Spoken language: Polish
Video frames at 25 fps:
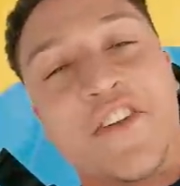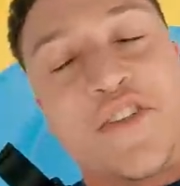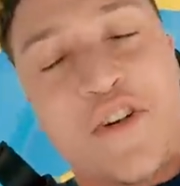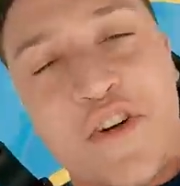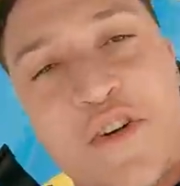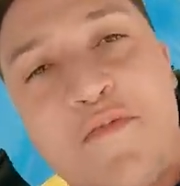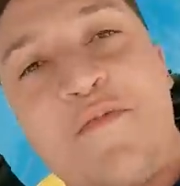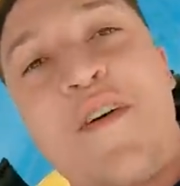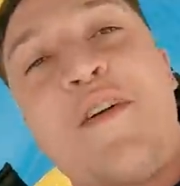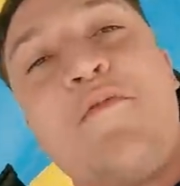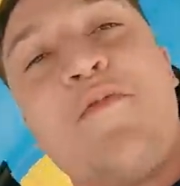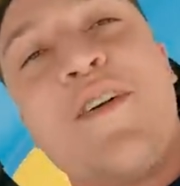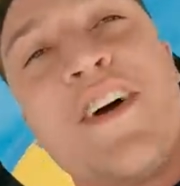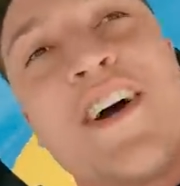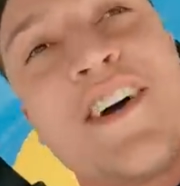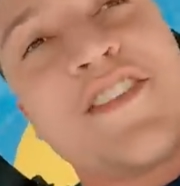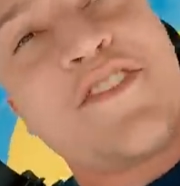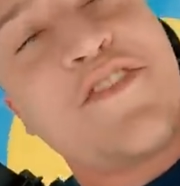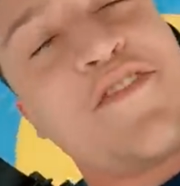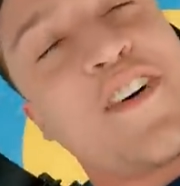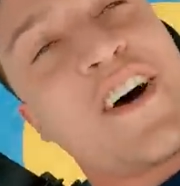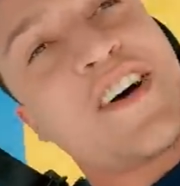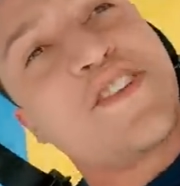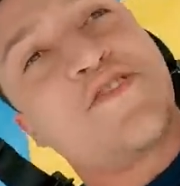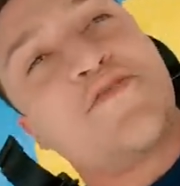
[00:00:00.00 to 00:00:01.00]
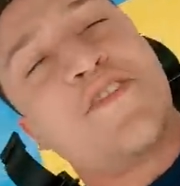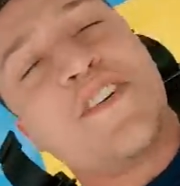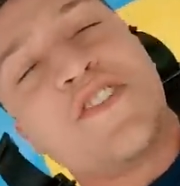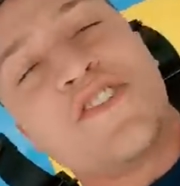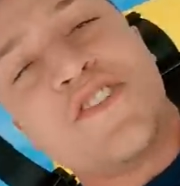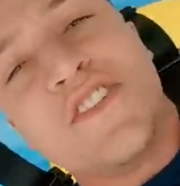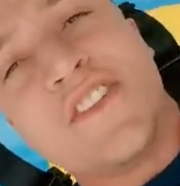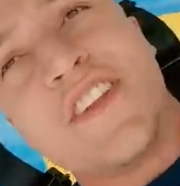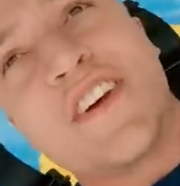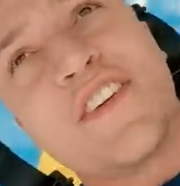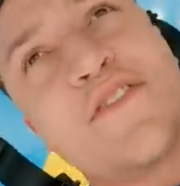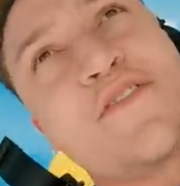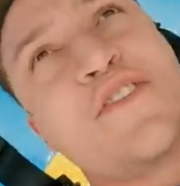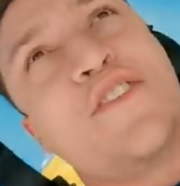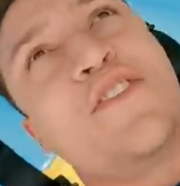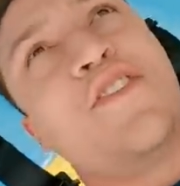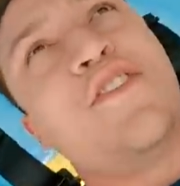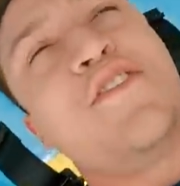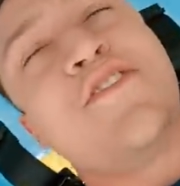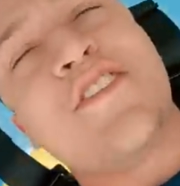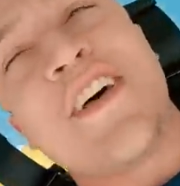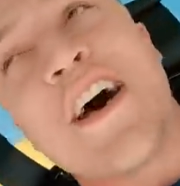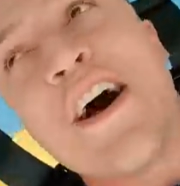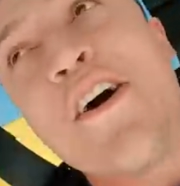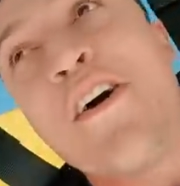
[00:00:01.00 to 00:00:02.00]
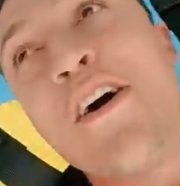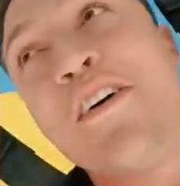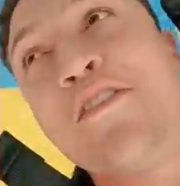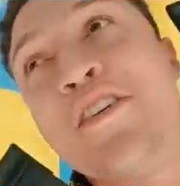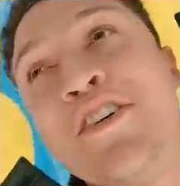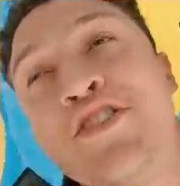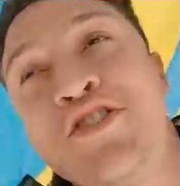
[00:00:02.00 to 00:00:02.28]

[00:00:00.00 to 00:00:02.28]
To chyba moja twarz właśnie tak wyglądała.